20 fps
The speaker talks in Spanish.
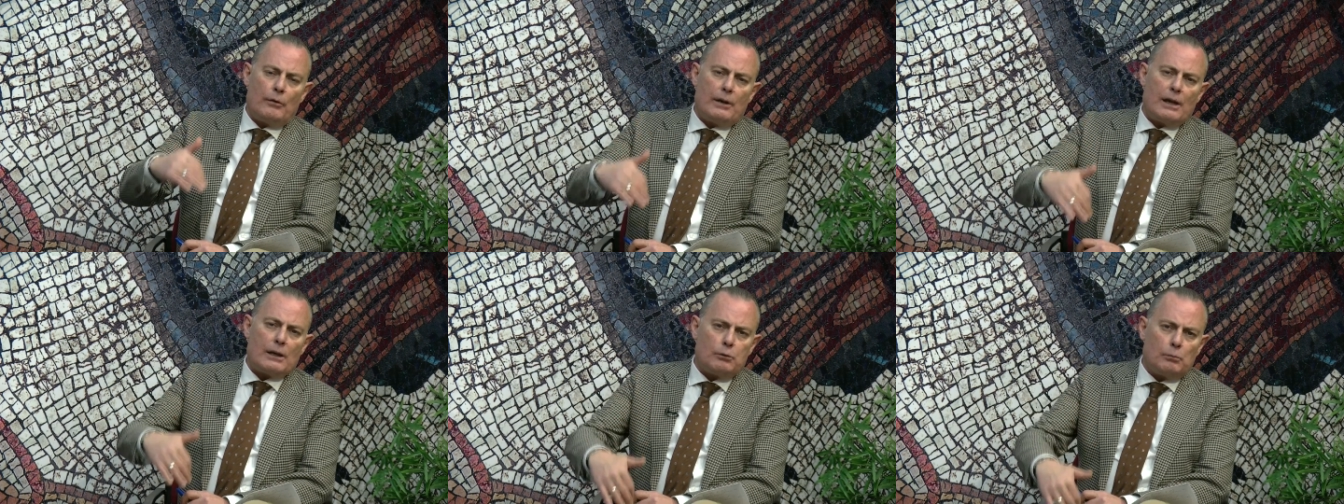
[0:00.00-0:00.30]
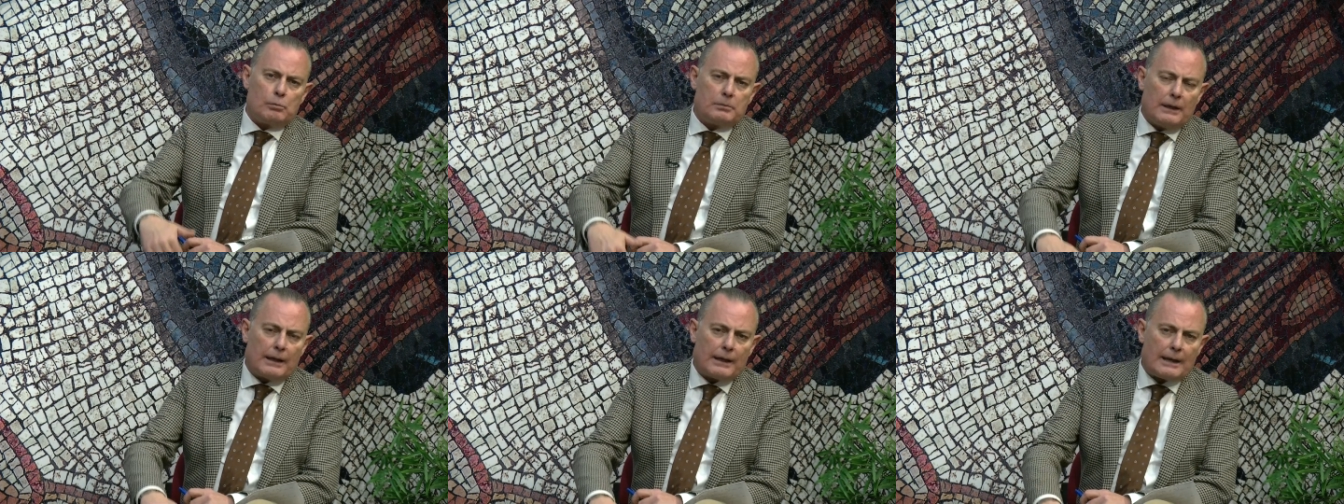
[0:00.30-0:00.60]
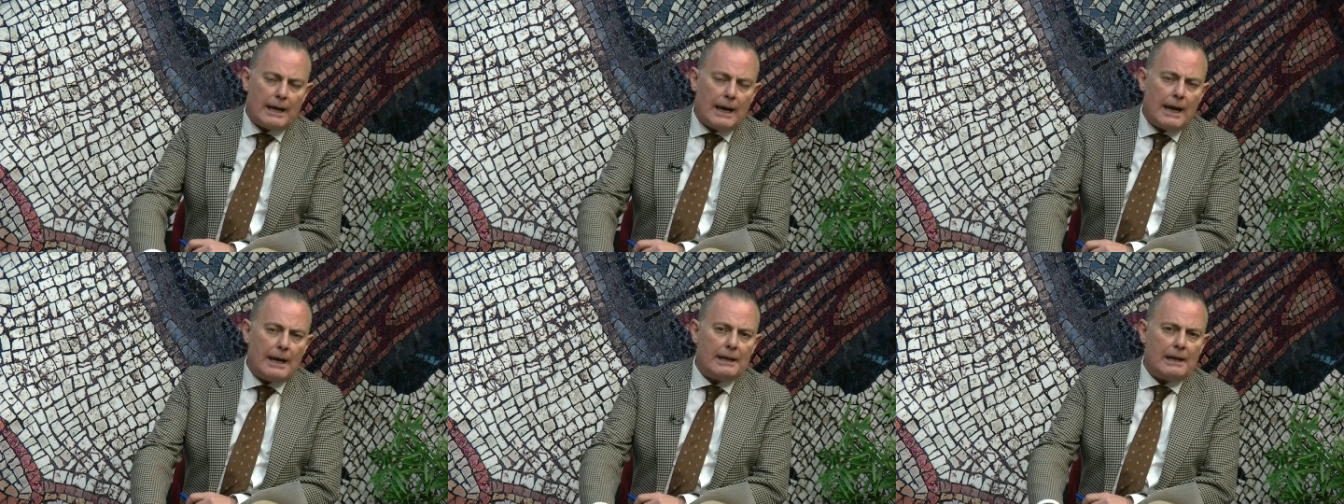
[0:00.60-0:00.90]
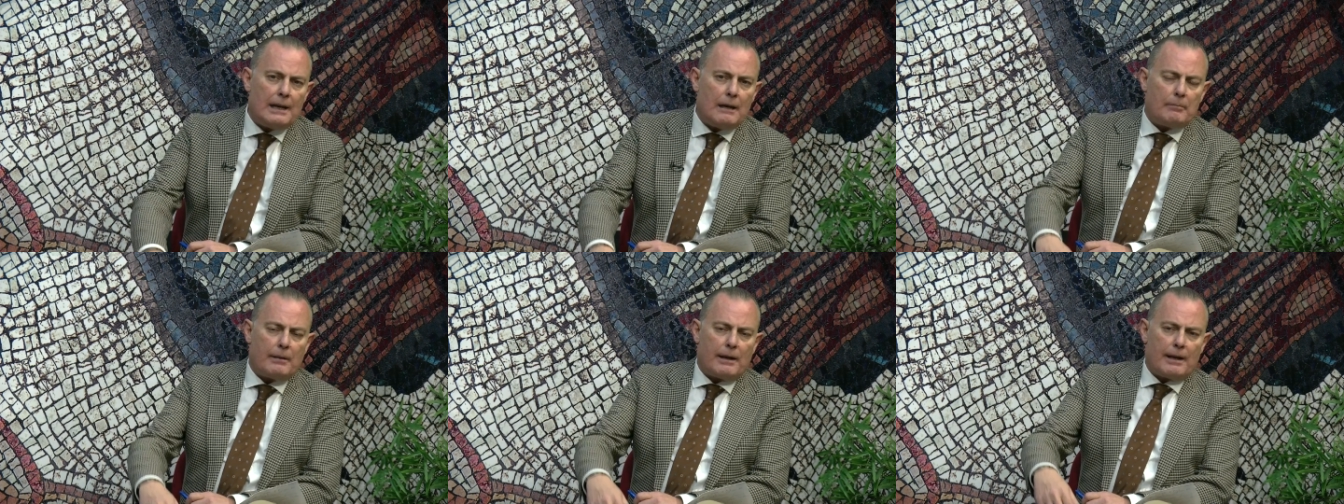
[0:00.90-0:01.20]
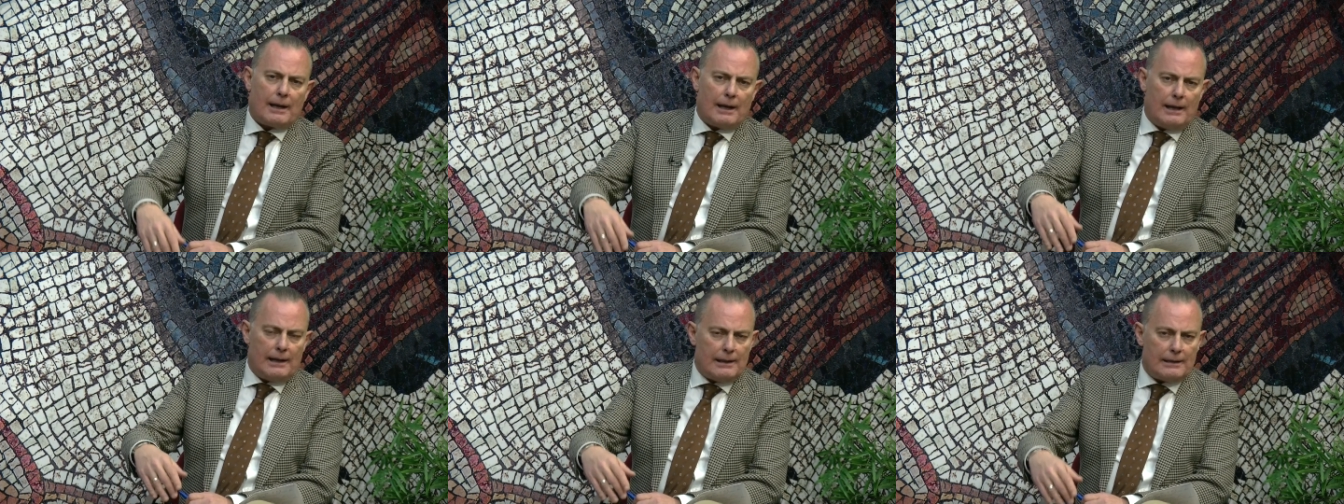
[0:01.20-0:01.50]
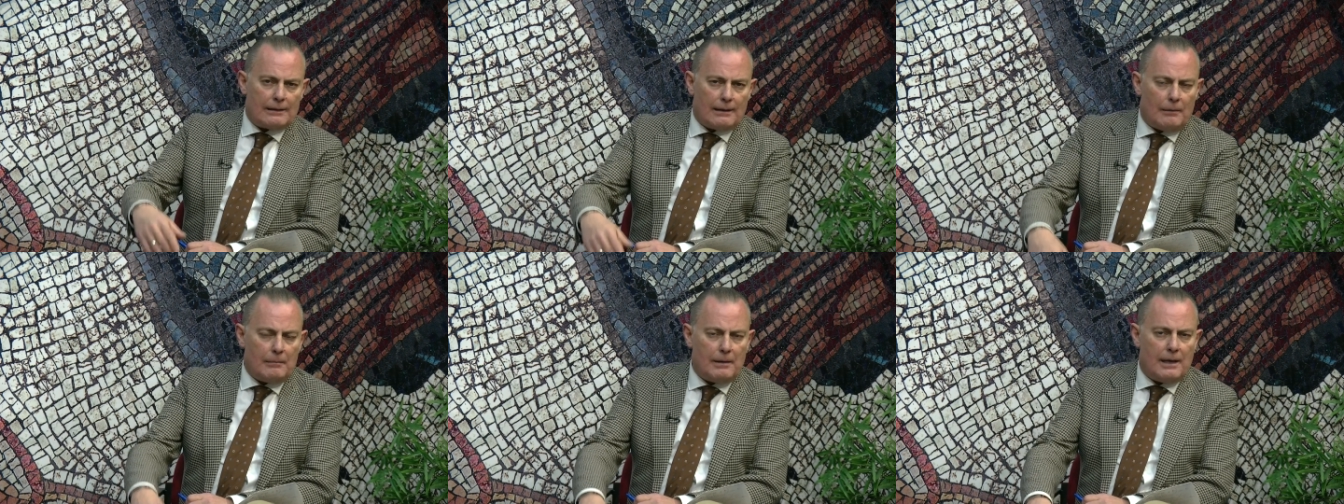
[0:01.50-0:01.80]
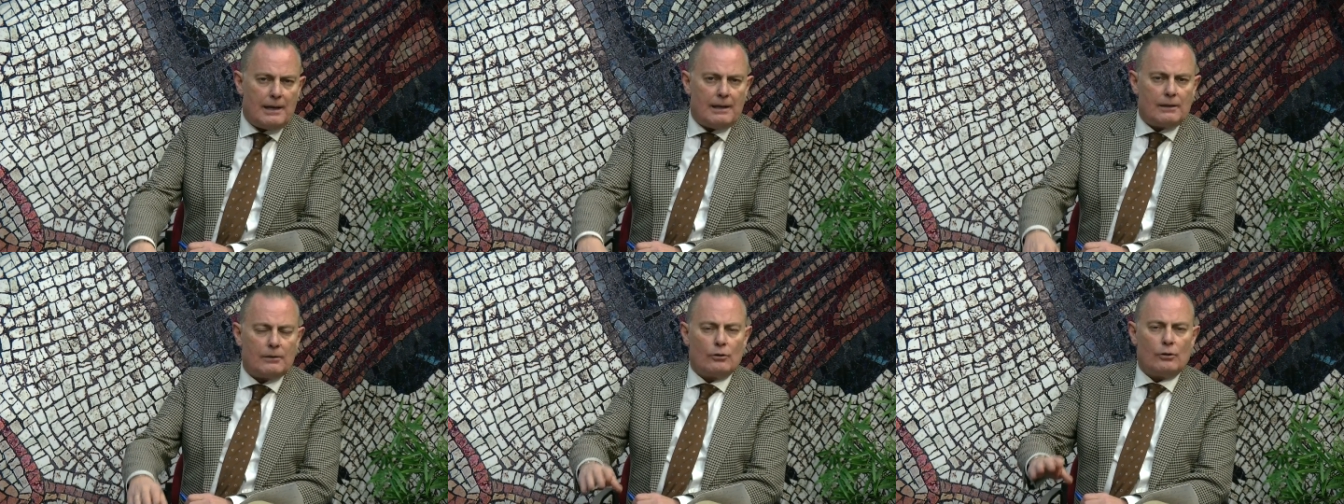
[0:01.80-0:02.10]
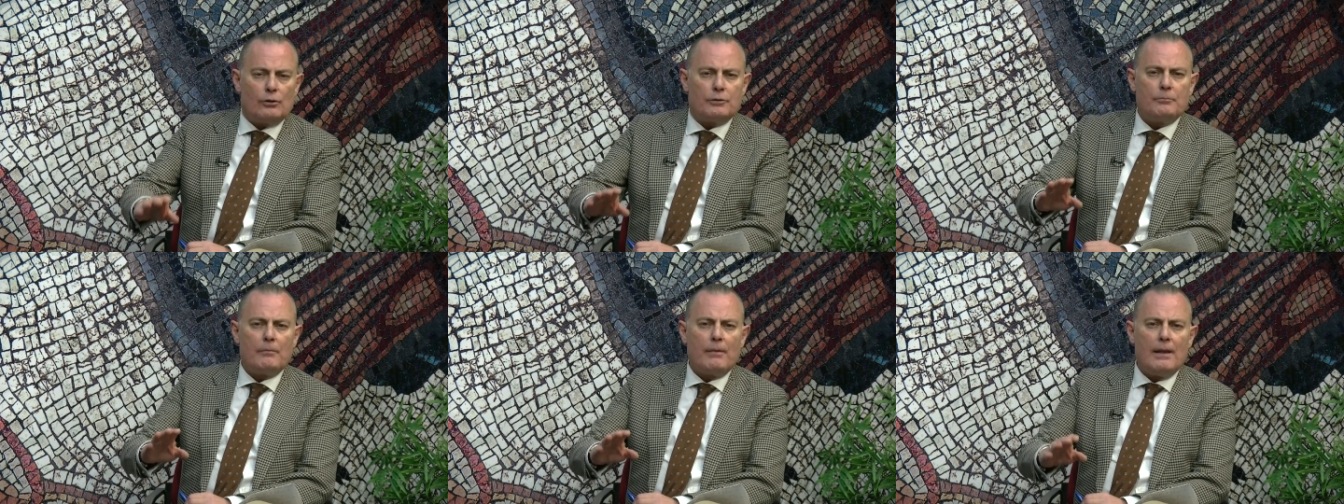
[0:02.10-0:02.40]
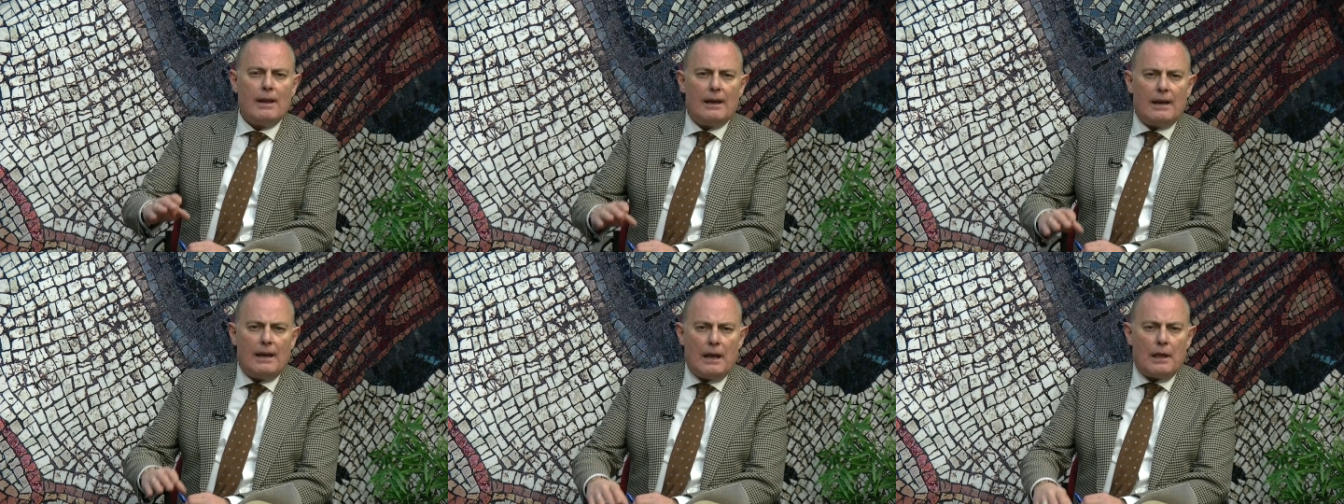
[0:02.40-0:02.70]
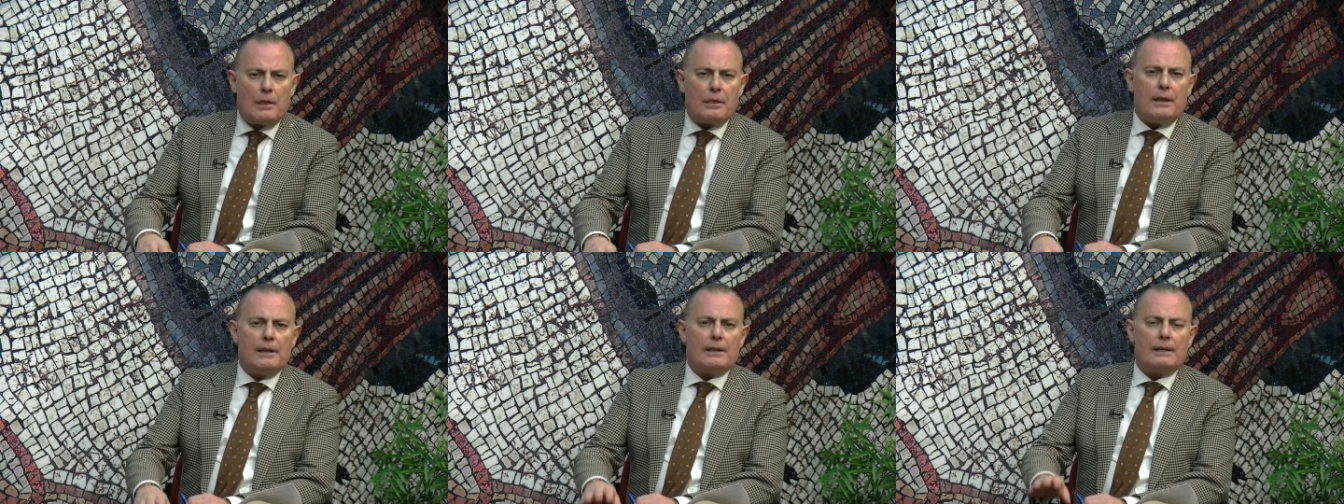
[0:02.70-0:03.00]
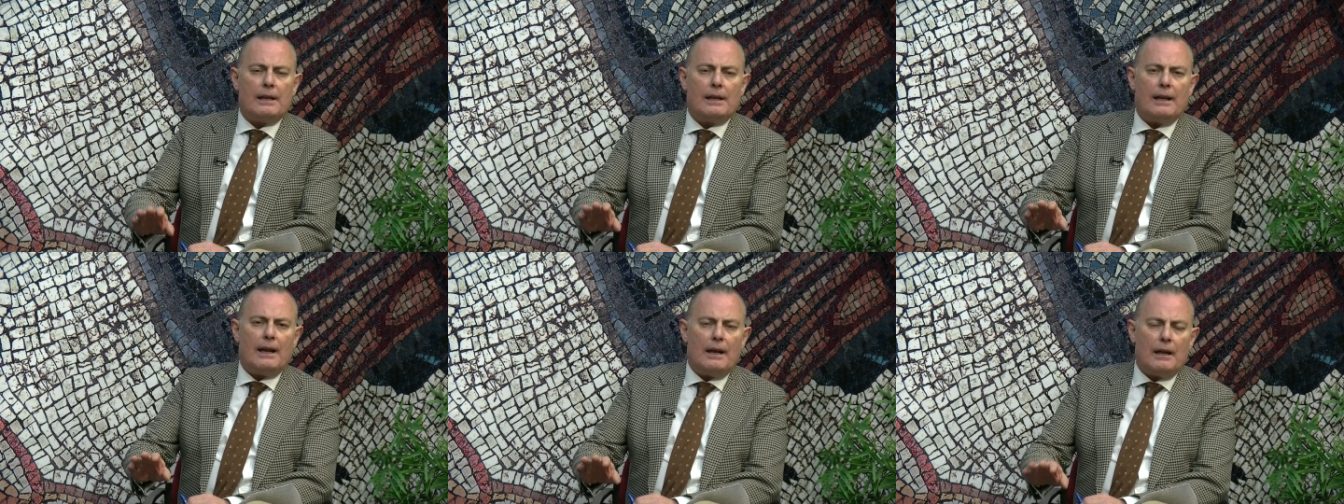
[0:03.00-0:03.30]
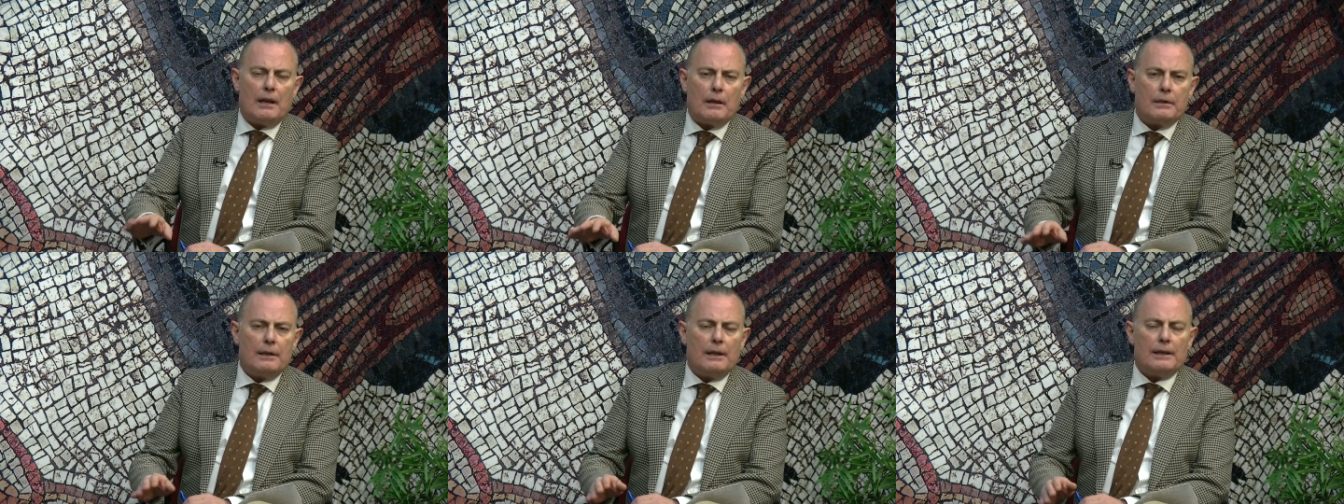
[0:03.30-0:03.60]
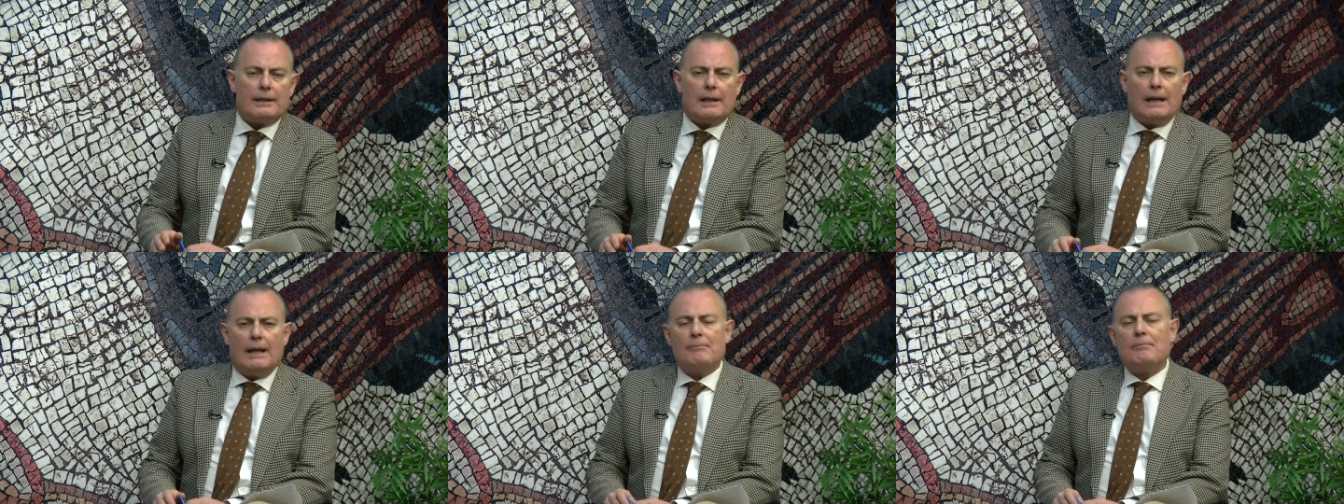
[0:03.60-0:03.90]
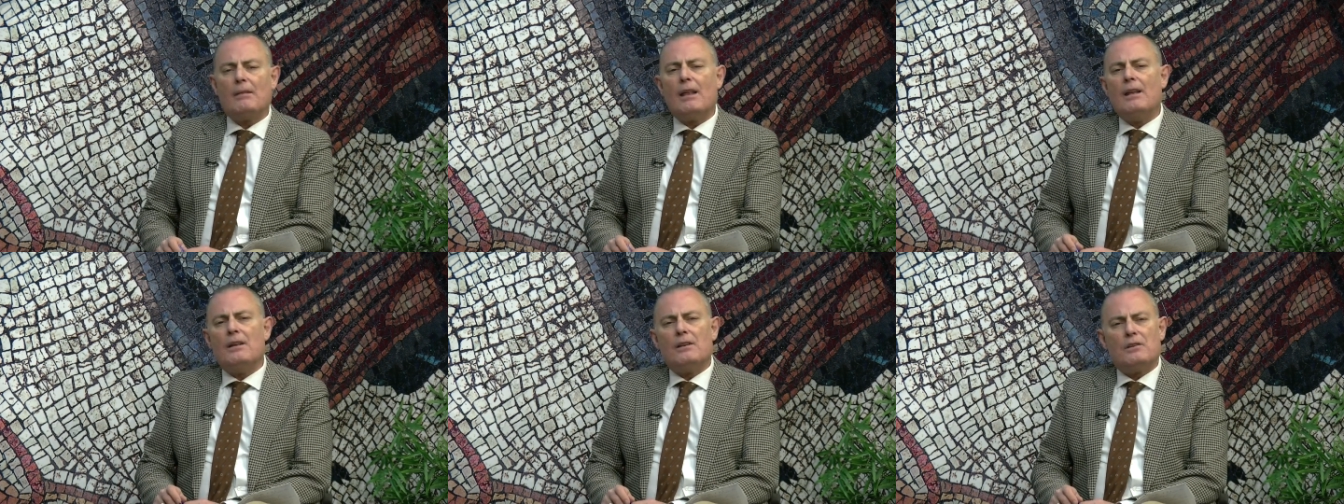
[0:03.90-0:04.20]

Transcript: zona subterránea para calentamientos, etcétera, etcétera.